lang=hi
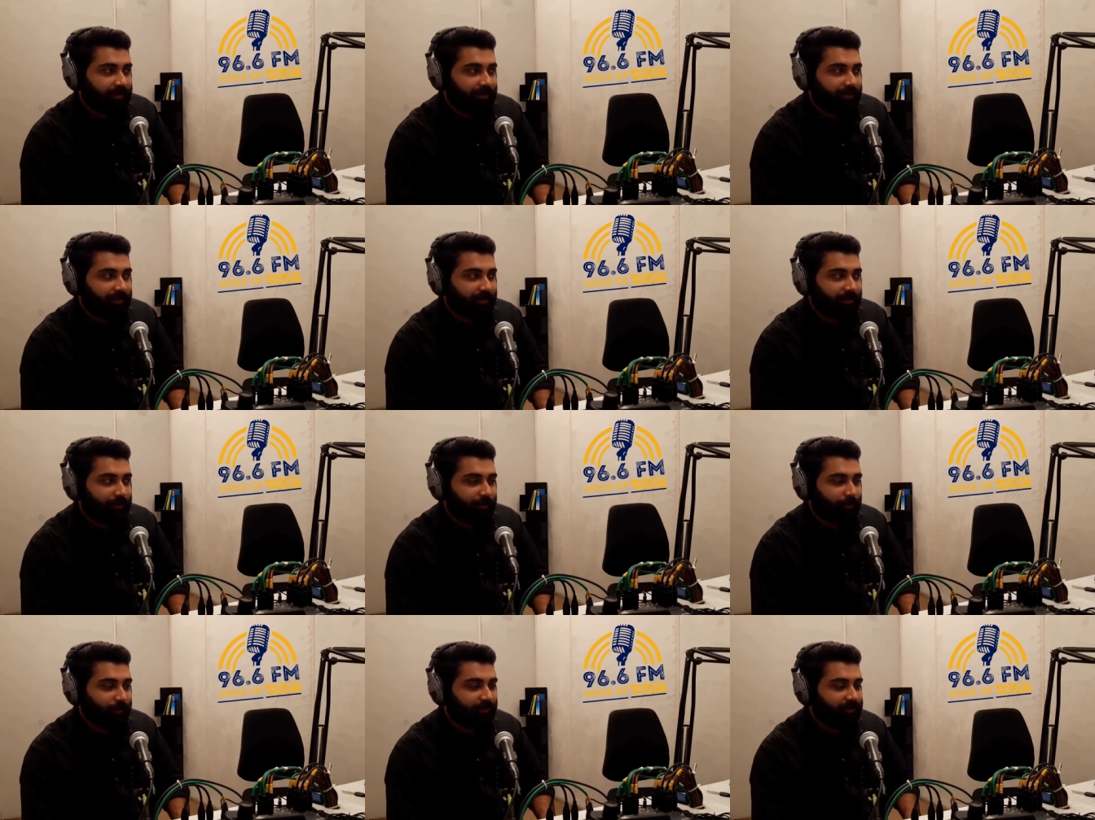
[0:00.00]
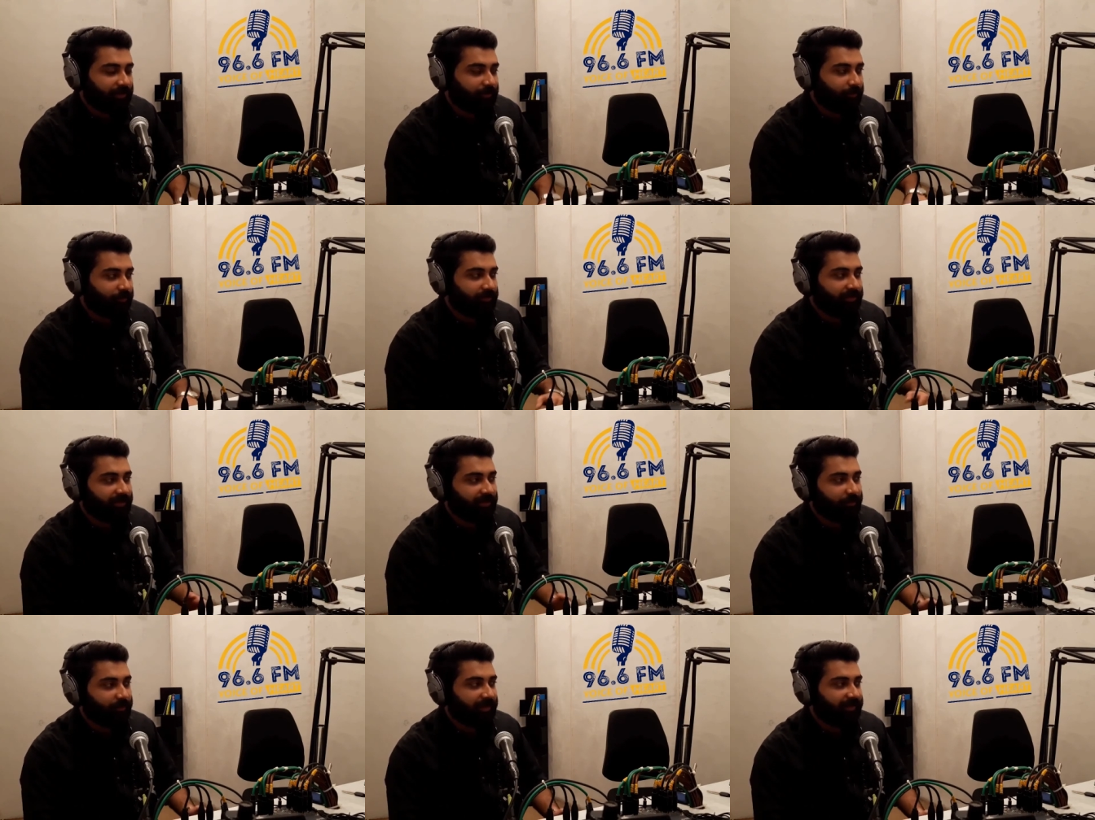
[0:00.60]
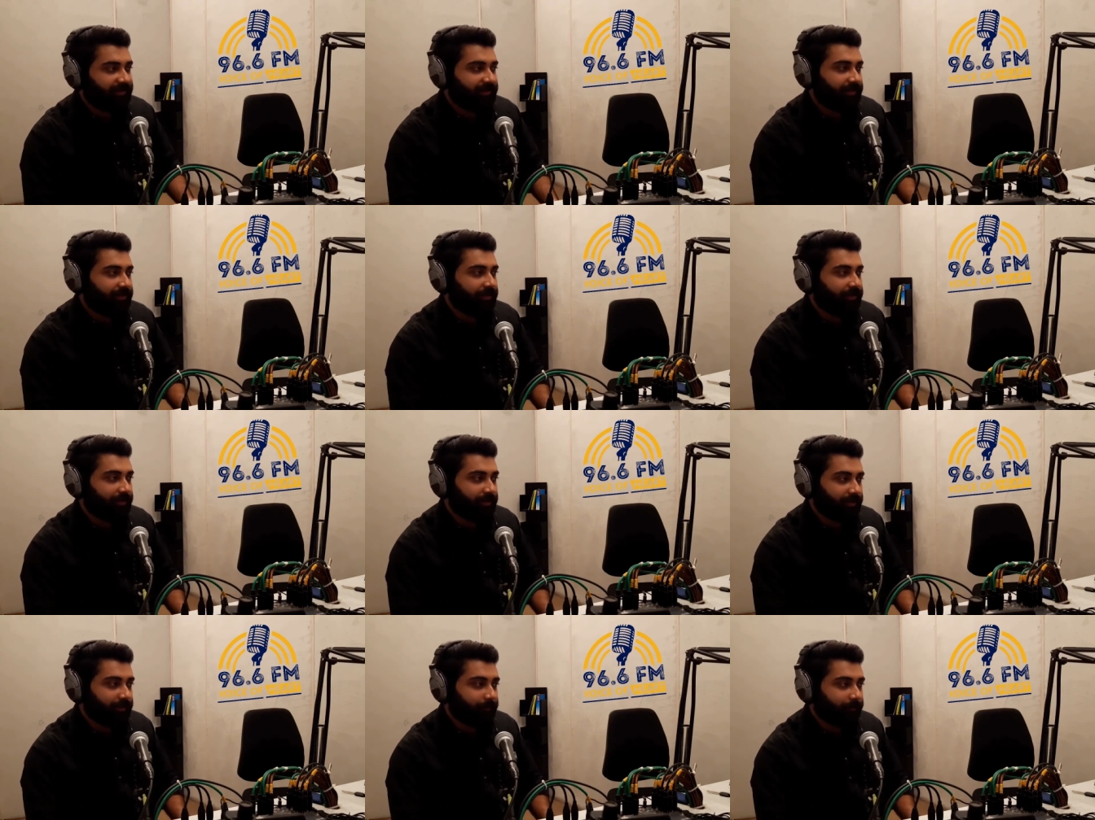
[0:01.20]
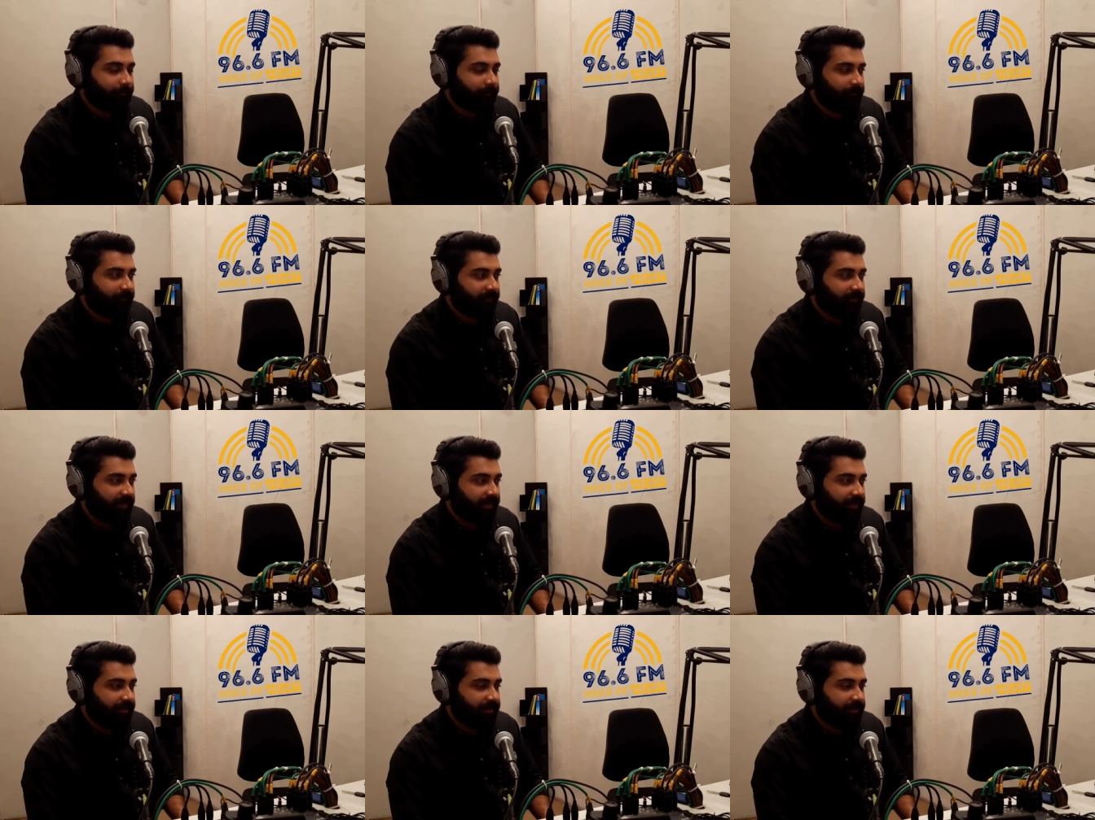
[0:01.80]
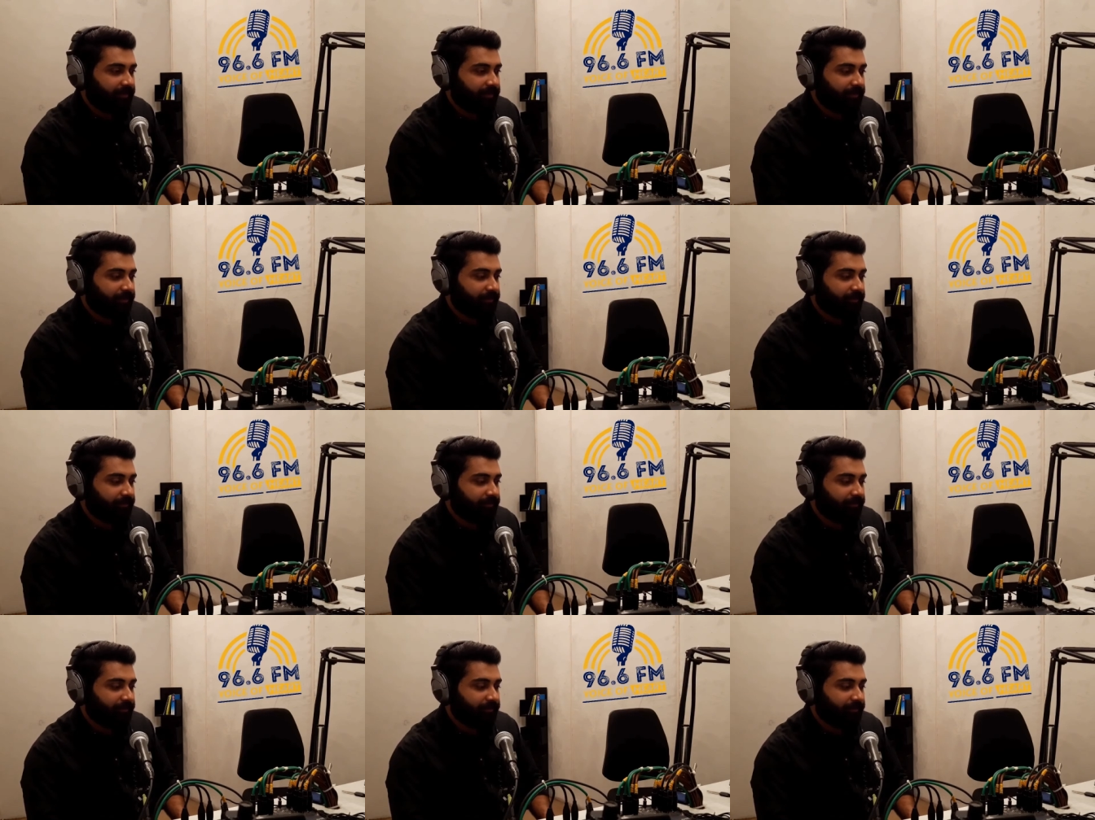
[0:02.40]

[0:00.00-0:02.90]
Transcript: आ, उसका मुझे एक मैसेज आ गया आ,